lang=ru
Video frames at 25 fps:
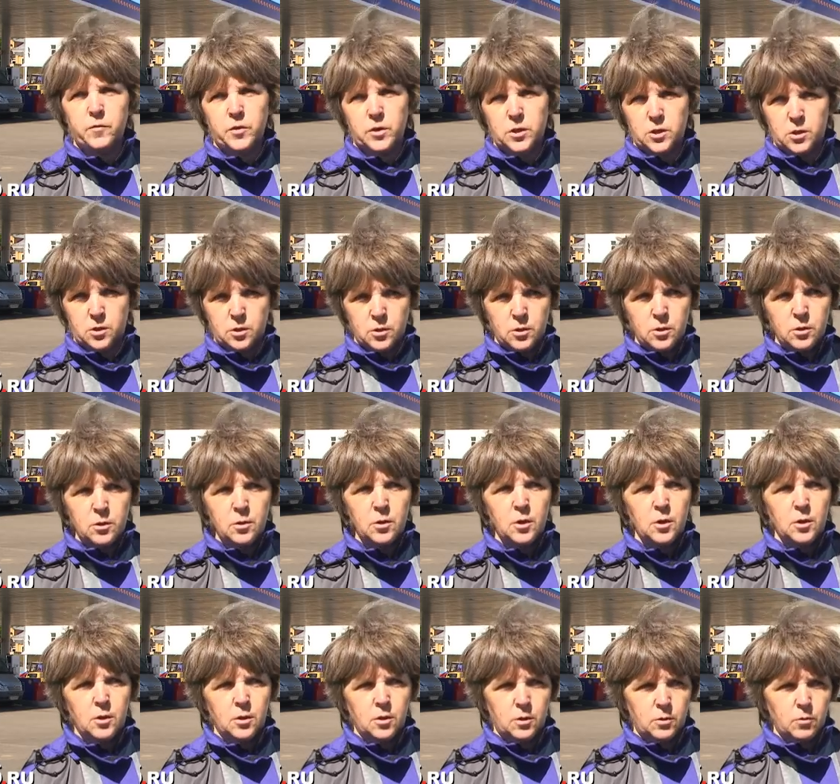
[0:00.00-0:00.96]
20 дней,
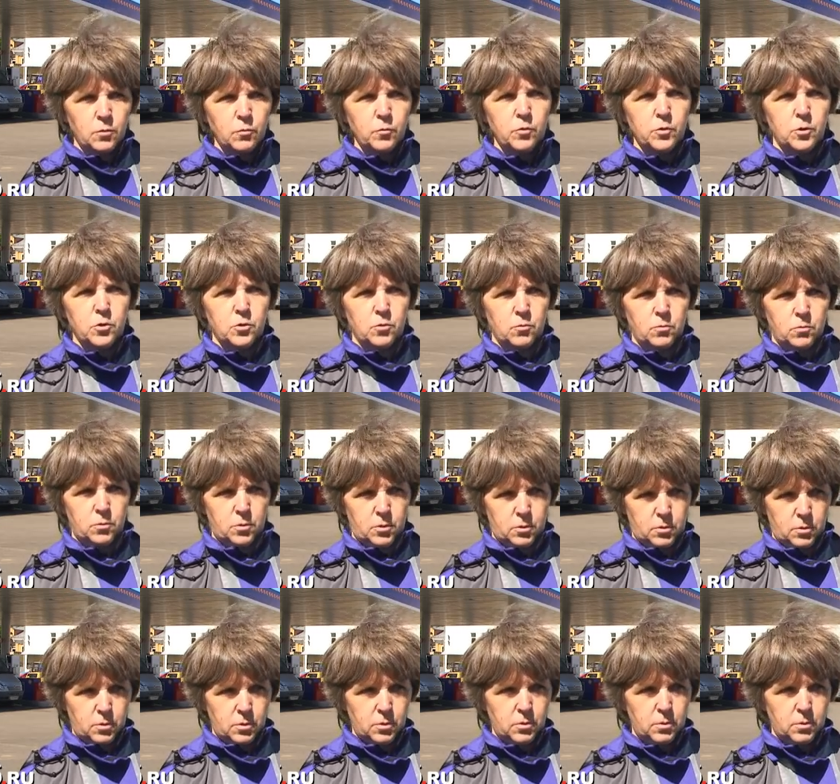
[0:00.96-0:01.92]
готовый результат.
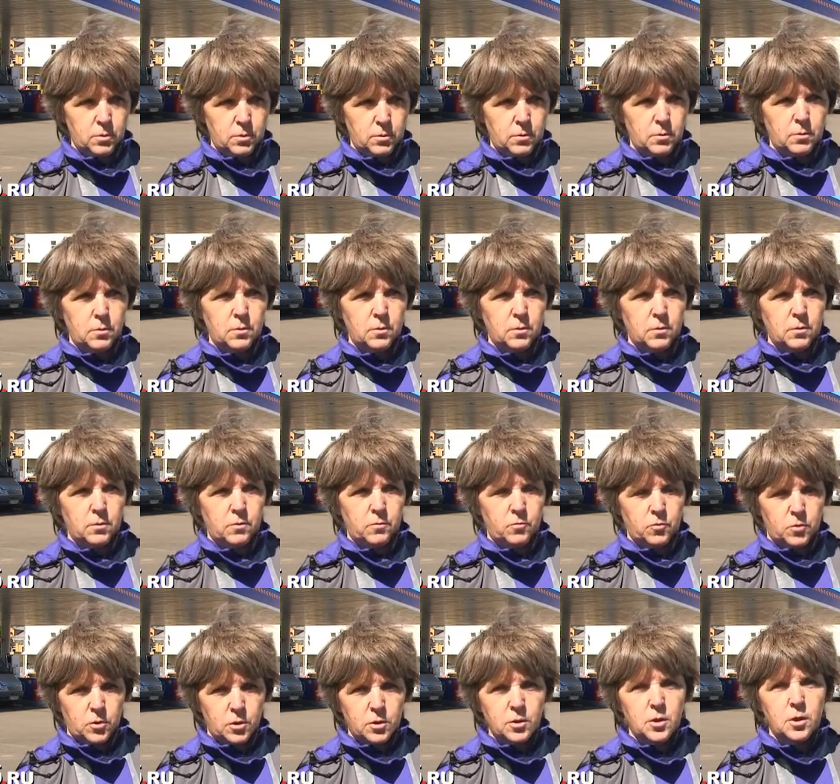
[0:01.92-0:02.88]

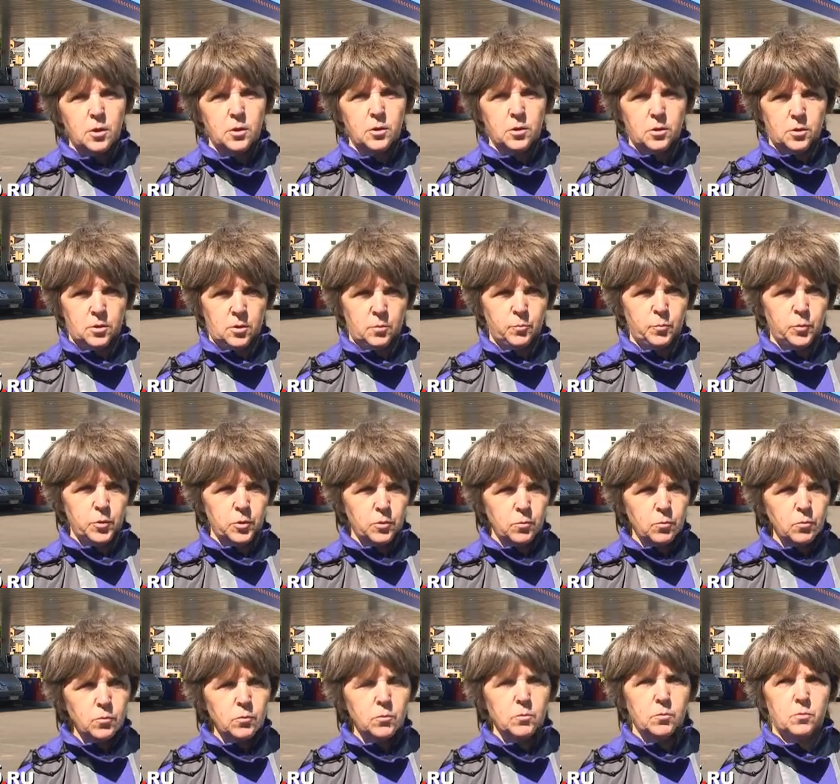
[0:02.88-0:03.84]
Вот когда они к нам
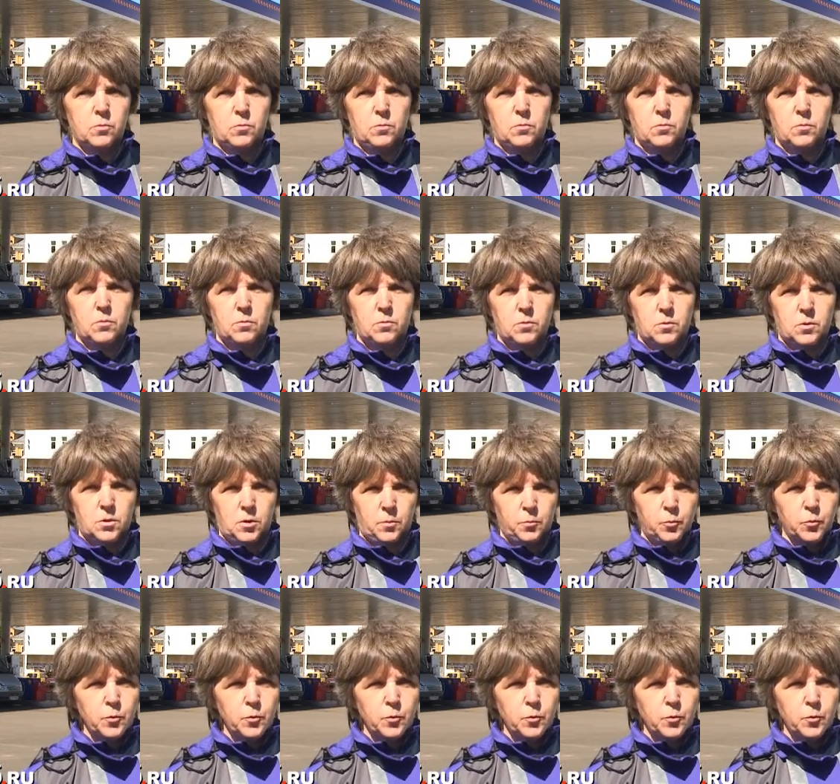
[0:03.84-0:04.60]
придут, за